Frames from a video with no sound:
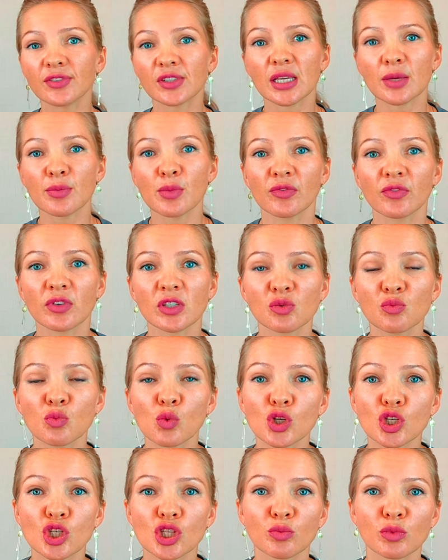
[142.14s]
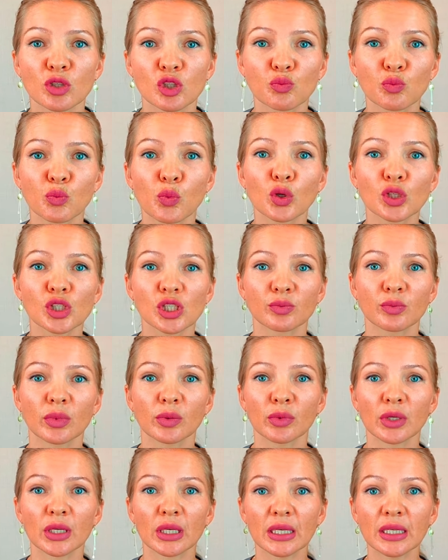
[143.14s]
всеми возможными возможными
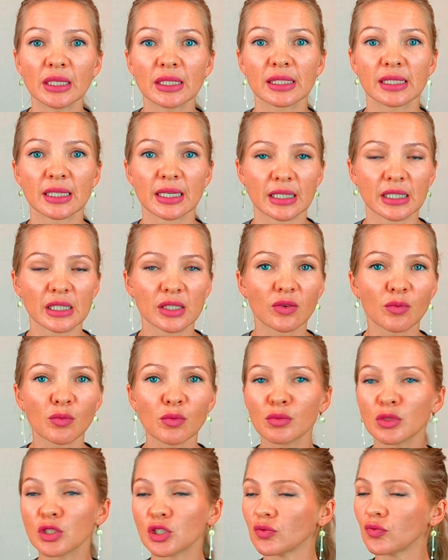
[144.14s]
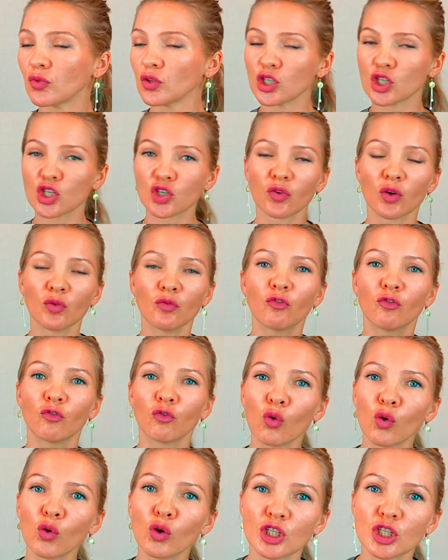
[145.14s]
способами и средствами. Мы сегодня живем
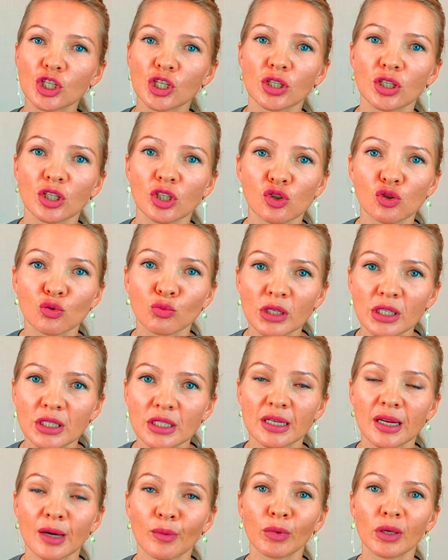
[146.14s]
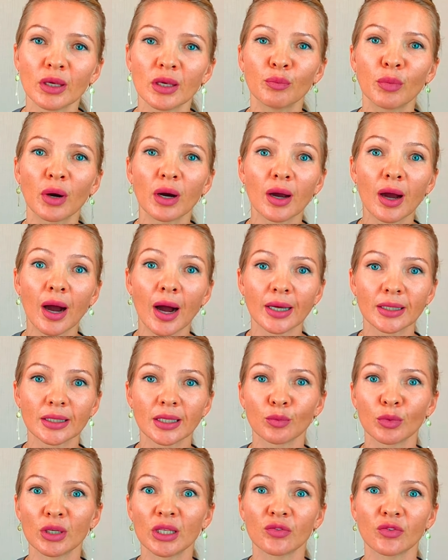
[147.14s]
в очень изумительном и
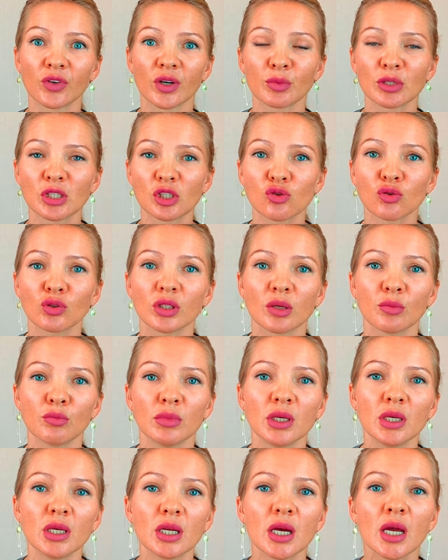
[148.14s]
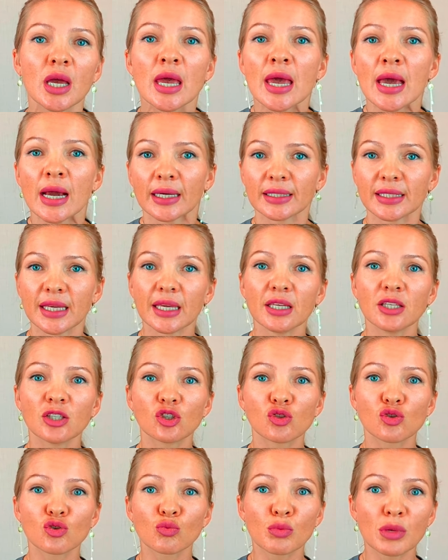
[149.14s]
богатом информационном мире, где
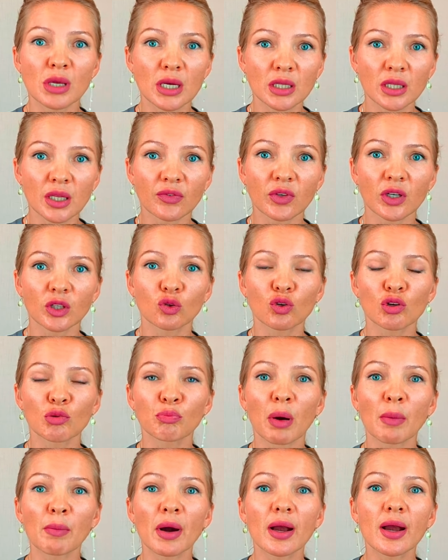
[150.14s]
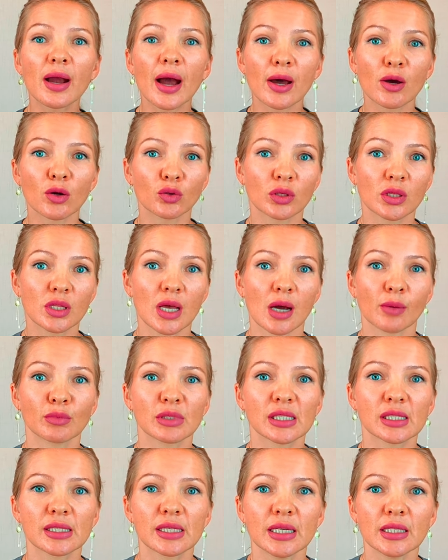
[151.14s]
инструментов, которые помогают
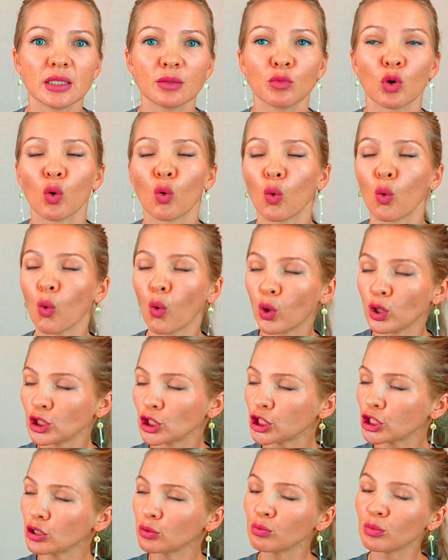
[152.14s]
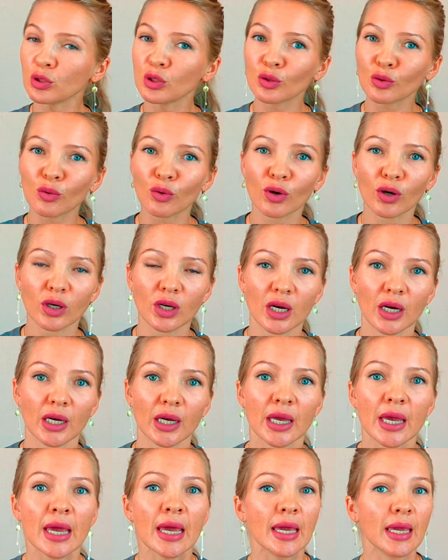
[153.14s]
нам с этим, очень
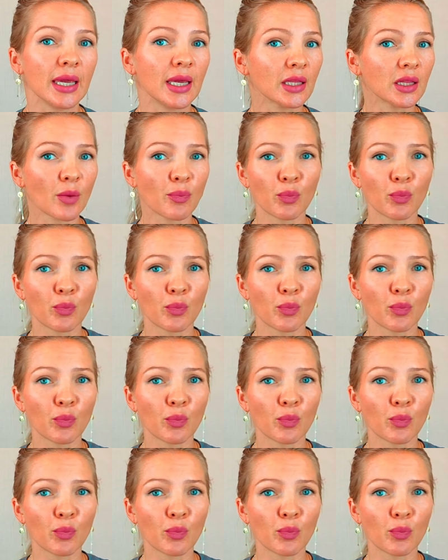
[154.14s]
много. Это